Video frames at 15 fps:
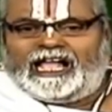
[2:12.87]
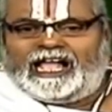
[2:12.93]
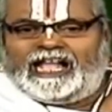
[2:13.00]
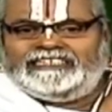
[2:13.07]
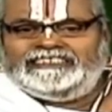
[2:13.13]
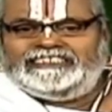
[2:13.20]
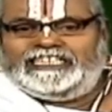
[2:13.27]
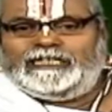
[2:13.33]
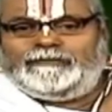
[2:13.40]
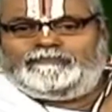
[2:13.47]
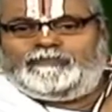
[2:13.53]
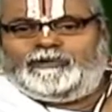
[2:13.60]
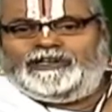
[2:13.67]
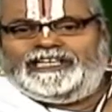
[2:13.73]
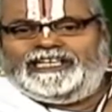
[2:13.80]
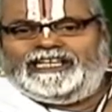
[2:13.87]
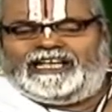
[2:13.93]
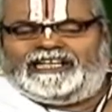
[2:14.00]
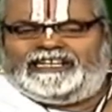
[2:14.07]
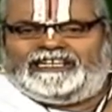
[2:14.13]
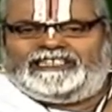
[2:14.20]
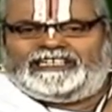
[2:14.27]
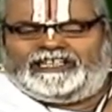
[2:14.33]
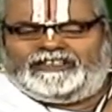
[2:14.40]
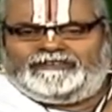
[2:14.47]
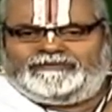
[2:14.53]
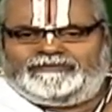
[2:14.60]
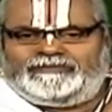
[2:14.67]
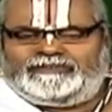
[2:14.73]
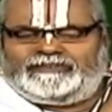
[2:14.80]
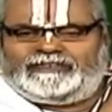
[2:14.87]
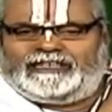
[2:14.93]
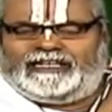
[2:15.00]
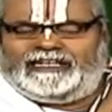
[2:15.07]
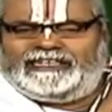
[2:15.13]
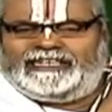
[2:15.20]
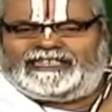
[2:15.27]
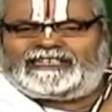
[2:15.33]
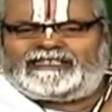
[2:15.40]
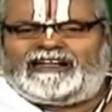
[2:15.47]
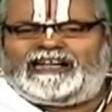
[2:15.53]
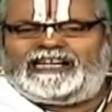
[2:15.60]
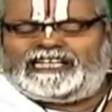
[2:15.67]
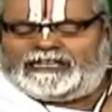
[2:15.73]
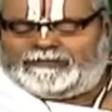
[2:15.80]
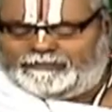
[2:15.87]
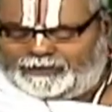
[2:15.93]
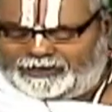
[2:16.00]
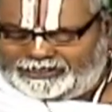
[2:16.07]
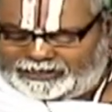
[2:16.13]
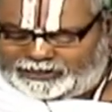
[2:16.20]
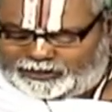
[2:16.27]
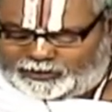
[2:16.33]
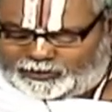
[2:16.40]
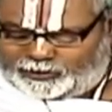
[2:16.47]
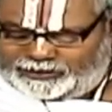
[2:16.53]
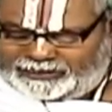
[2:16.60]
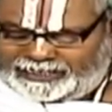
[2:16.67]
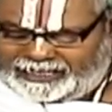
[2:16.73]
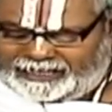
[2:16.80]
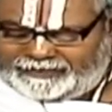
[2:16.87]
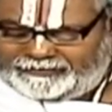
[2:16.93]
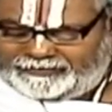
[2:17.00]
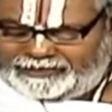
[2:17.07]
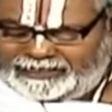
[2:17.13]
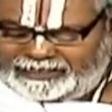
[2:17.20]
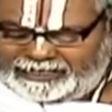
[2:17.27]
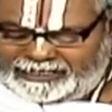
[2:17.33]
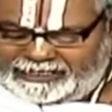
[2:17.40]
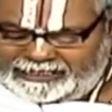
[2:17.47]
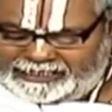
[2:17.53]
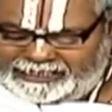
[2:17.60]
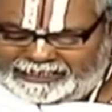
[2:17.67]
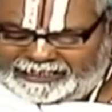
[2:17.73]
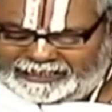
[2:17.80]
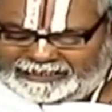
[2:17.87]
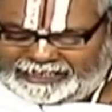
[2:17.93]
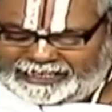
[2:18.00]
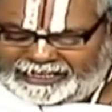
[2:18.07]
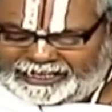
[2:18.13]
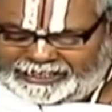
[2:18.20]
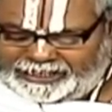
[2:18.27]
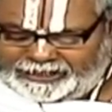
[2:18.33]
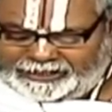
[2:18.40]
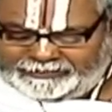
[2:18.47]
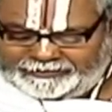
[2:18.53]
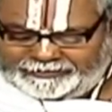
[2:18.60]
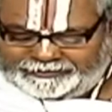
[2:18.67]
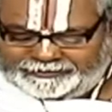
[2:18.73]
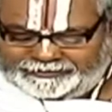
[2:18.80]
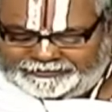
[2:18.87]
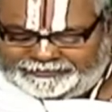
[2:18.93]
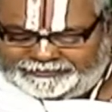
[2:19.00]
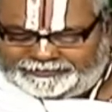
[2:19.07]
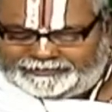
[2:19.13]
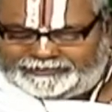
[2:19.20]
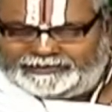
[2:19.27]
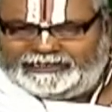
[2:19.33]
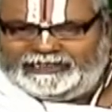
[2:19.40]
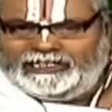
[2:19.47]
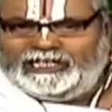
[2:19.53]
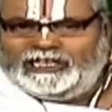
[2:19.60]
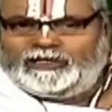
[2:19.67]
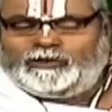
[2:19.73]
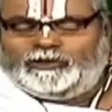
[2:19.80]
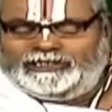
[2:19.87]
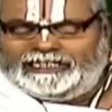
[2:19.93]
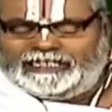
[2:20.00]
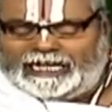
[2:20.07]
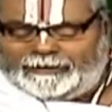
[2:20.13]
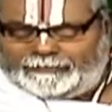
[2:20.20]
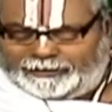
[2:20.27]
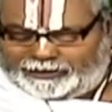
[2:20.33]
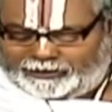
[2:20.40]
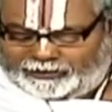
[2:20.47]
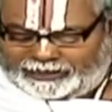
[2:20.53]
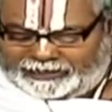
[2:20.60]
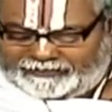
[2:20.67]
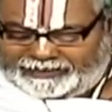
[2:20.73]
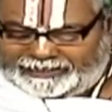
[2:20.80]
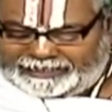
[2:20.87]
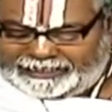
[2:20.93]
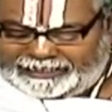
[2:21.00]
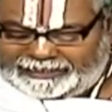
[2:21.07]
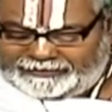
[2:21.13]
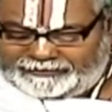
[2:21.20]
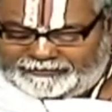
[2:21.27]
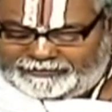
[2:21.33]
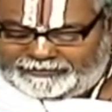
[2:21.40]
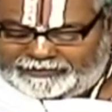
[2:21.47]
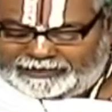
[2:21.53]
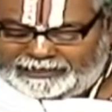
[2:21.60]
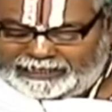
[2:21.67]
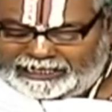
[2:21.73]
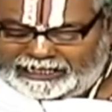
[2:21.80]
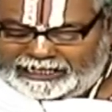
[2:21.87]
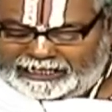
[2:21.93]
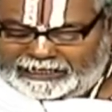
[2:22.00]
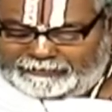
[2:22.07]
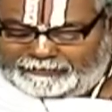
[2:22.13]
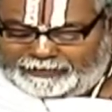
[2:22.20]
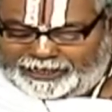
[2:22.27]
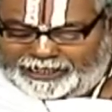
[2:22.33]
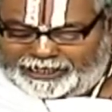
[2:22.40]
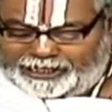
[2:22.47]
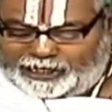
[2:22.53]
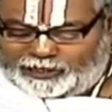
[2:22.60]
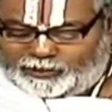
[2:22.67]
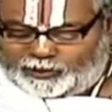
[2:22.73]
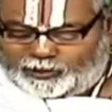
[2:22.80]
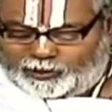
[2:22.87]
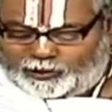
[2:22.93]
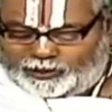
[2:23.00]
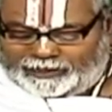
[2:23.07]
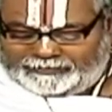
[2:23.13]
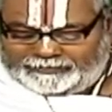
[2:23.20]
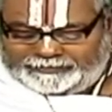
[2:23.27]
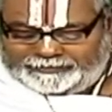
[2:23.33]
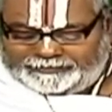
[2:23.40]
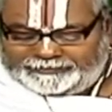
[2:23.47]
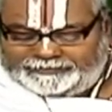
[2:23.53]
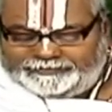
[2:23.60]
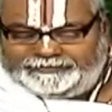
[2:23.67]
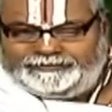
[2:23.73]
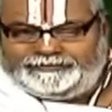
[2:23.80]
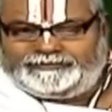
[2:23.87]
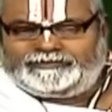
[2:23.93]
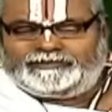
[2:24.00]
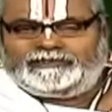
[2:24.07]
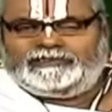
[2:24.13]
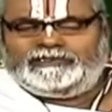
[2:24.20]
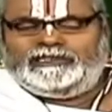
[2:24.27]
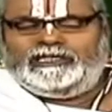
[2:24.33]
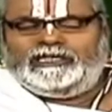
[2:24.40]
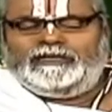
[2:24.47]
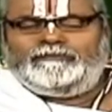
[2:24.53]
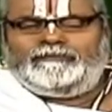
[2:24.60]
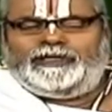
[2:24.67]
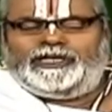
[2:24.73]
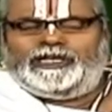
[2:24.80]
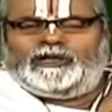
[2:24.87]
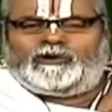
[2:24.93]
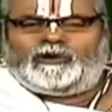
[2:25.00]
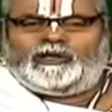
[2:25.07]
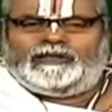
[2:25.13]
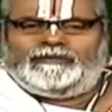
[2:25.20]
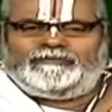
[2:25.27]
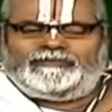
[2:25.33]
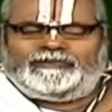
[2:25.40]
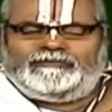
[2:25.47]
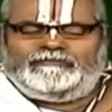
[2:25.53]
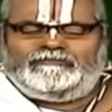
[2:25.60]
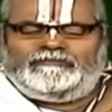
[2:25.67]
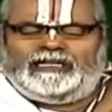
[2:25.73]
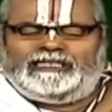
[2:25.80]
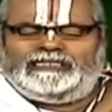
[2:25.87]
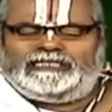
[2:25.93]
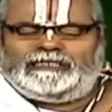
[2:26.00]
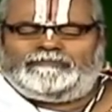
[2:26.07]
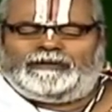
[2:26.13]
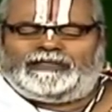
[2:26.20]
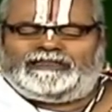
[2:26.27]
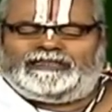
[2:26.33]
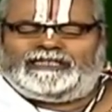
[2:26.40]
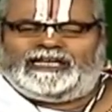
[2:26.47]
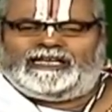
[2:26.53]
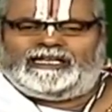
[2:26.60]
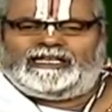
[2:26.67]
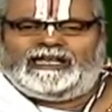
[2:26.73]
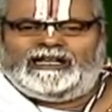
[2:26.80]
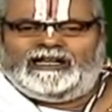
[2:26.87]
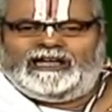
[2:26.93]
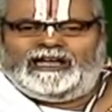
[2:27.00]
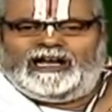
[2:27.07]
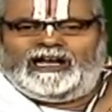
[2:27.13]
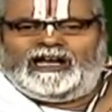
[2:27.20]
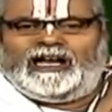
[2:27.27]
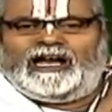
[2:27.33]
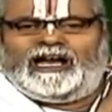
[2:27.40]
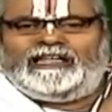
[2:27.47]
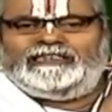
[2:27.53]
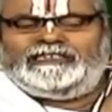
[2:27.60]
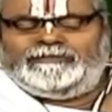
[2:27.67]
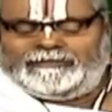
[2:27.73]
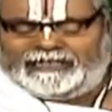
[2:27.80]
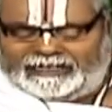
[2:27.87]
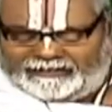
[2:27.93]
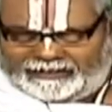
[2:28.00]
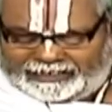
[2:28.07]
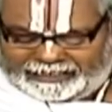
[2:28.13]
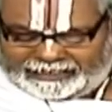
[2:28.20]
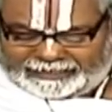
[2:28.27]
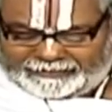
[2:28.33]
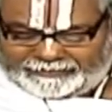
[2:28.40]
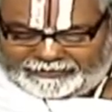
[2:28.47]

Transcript: అంజన పొడి అని అంటారు అంటే కాటిక పొడి కొద్దిగా సిరిదేయుడం కొద్దిగా పెట్టుకున్నటువంటి పెరియ కోలం పెరియ కోలం మంచి పెద్ద అందం కలవాడట